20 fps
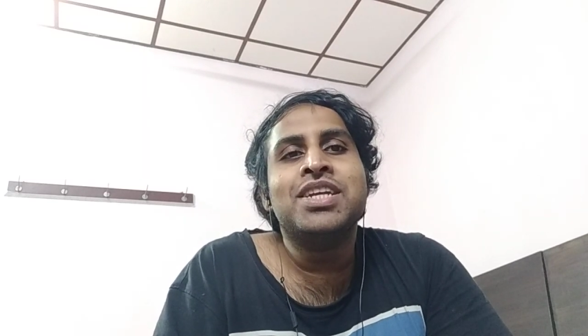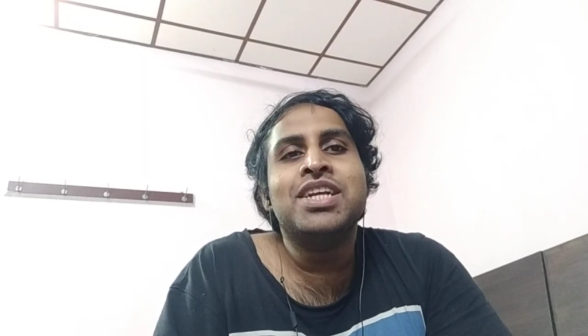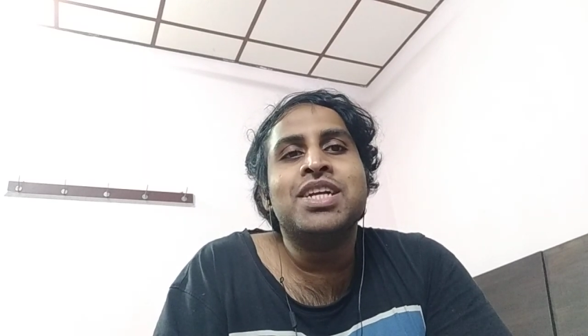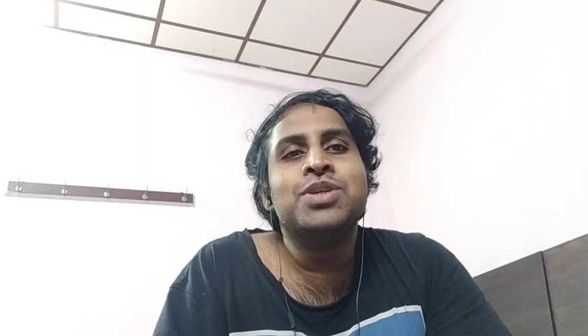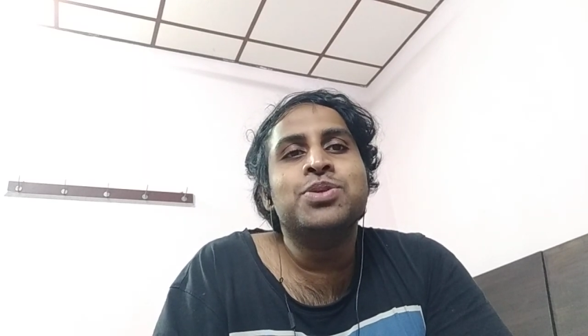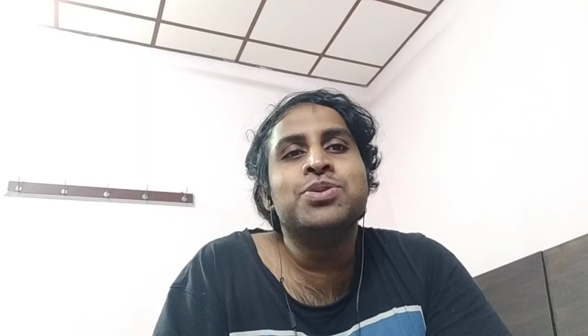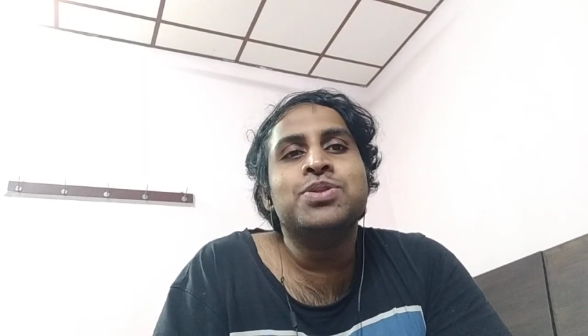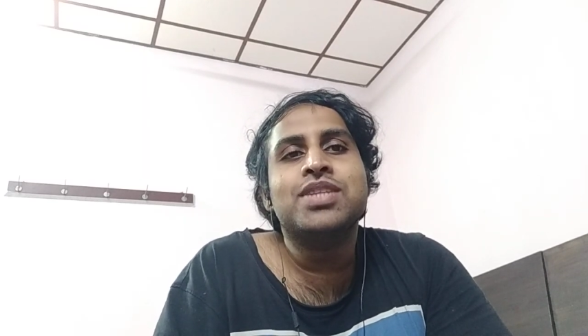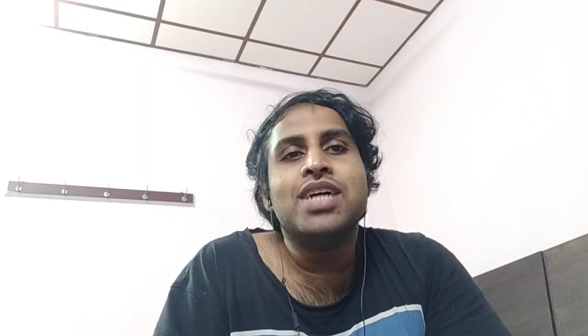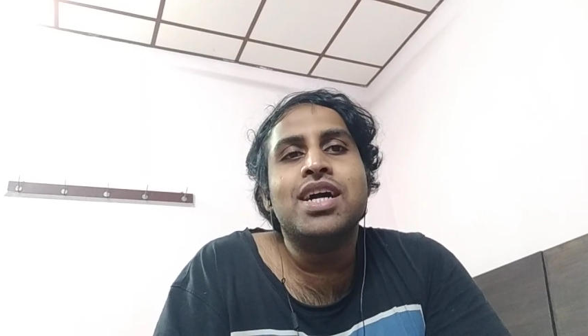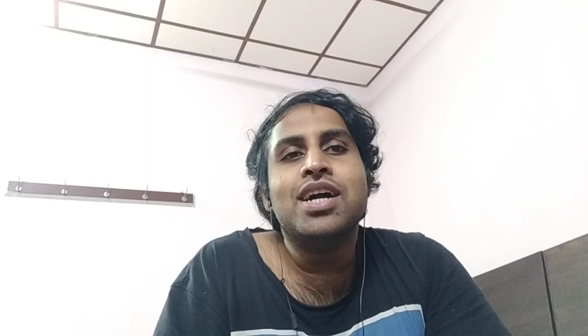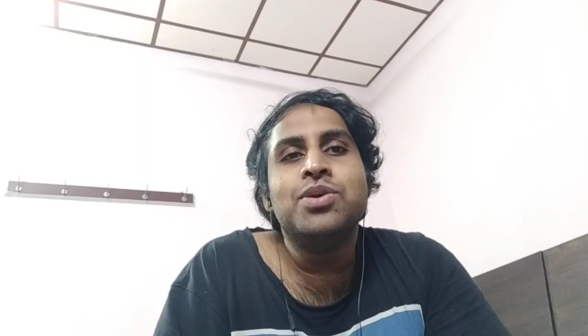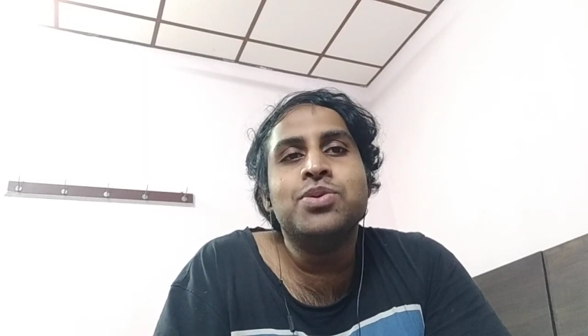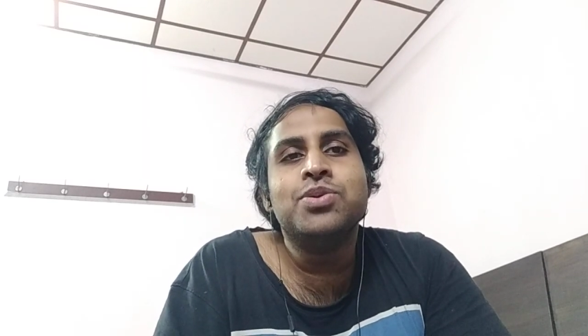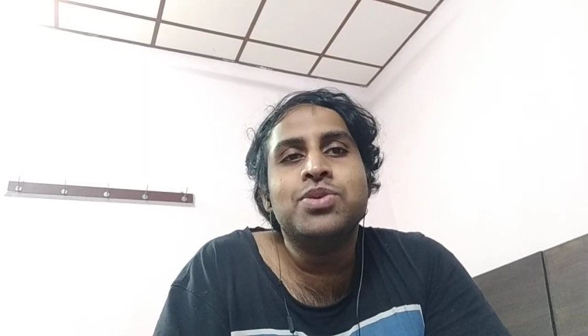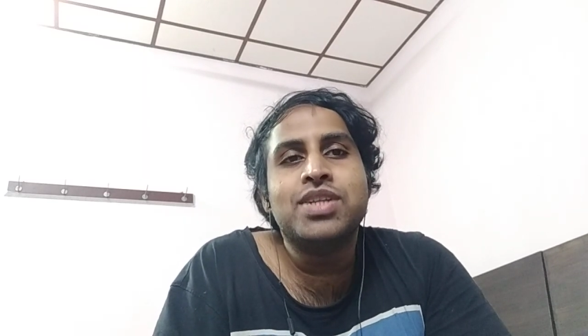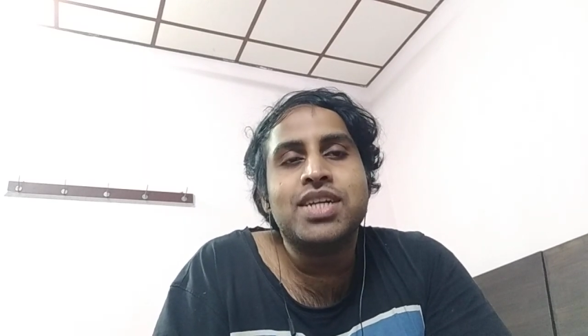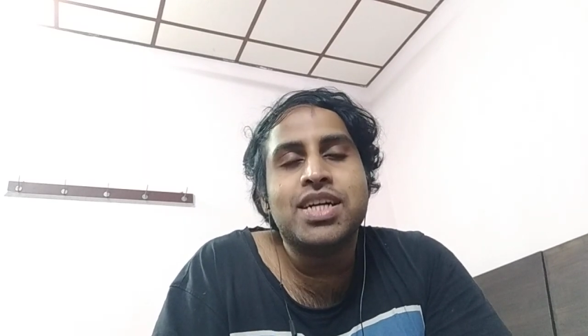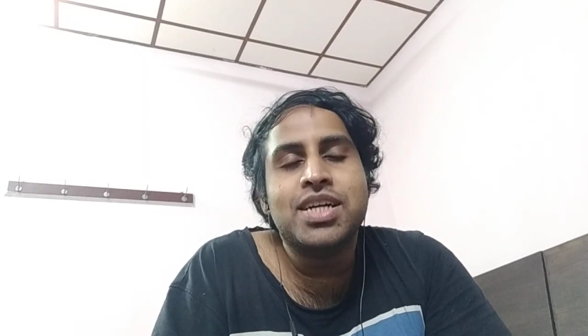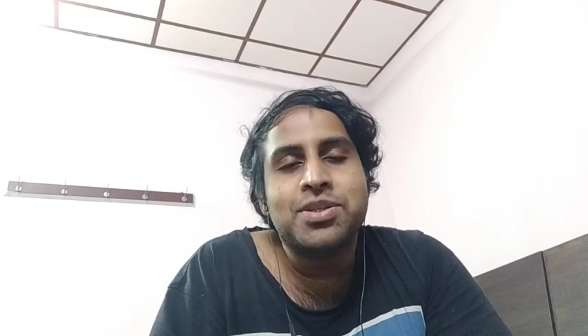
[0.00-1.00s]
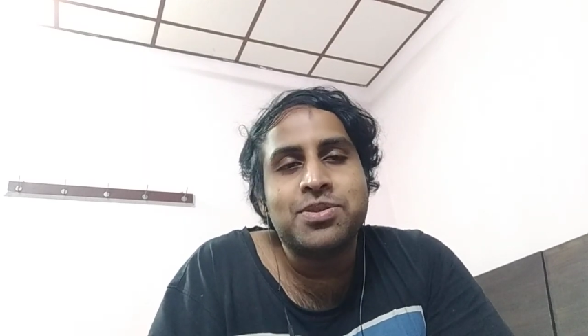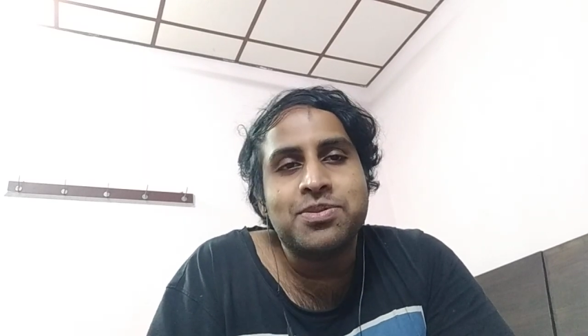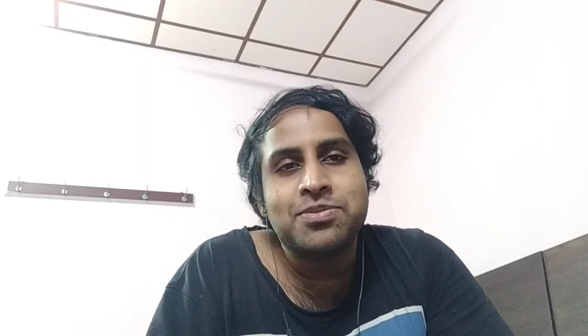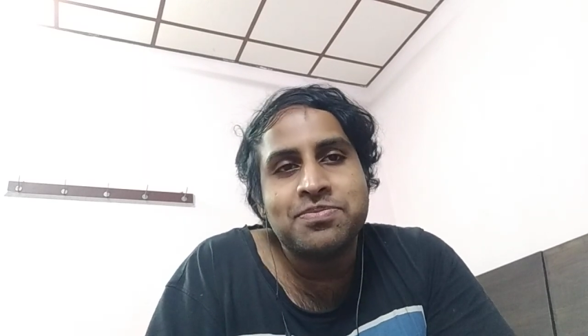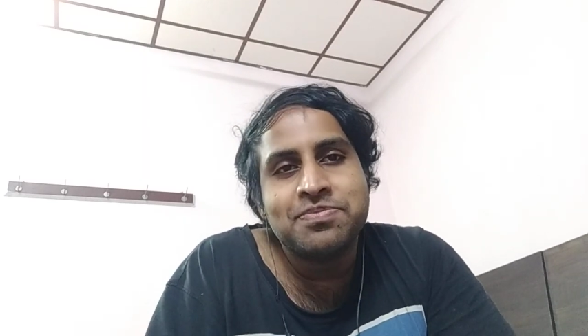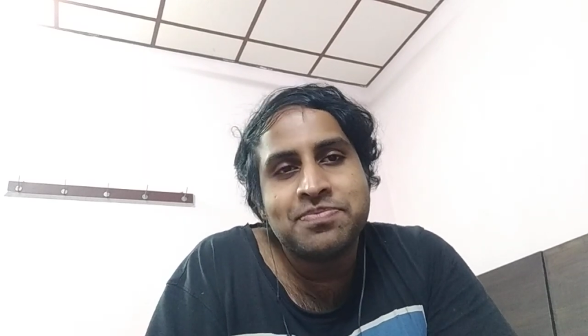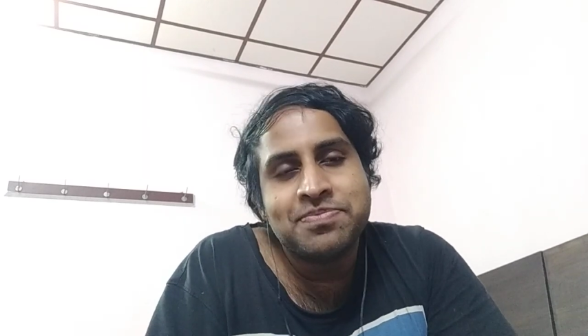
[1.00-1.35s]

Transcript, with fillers: నన్ను అడుగుతూ ఉంటారు